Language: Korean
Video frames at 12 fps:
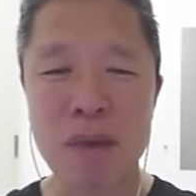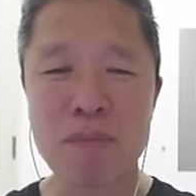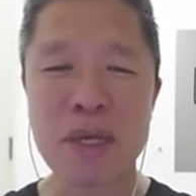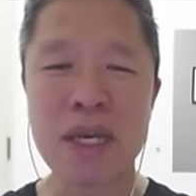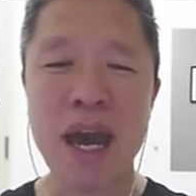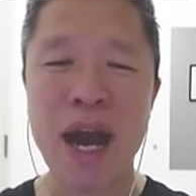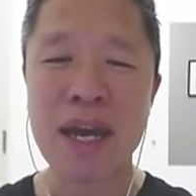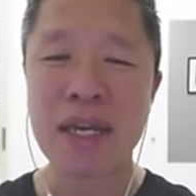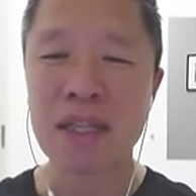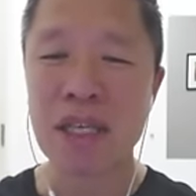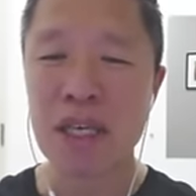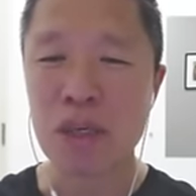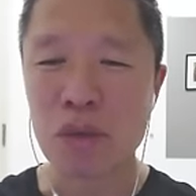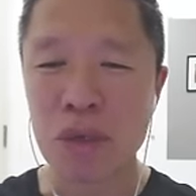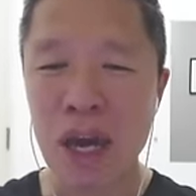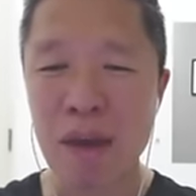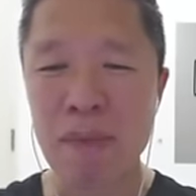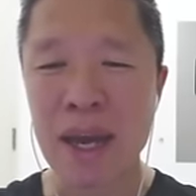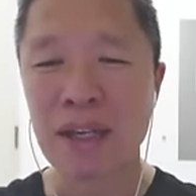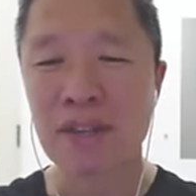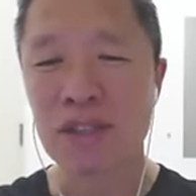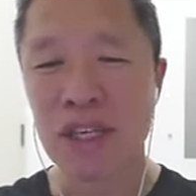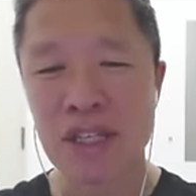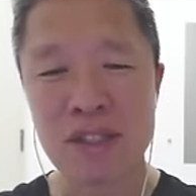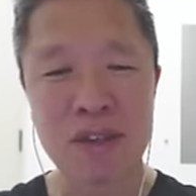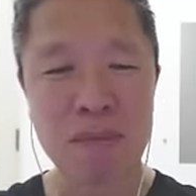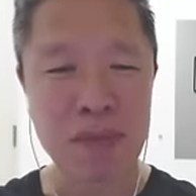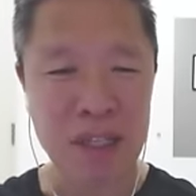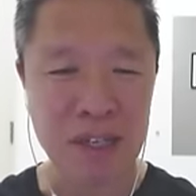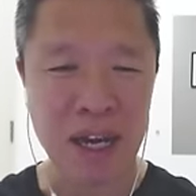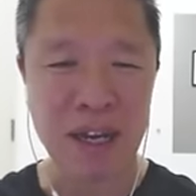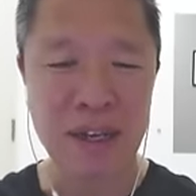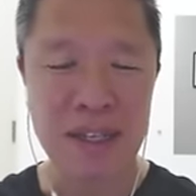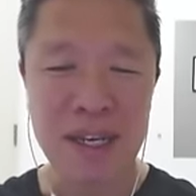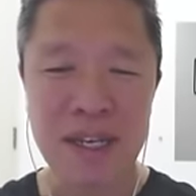BITU가 마이너스 2.24,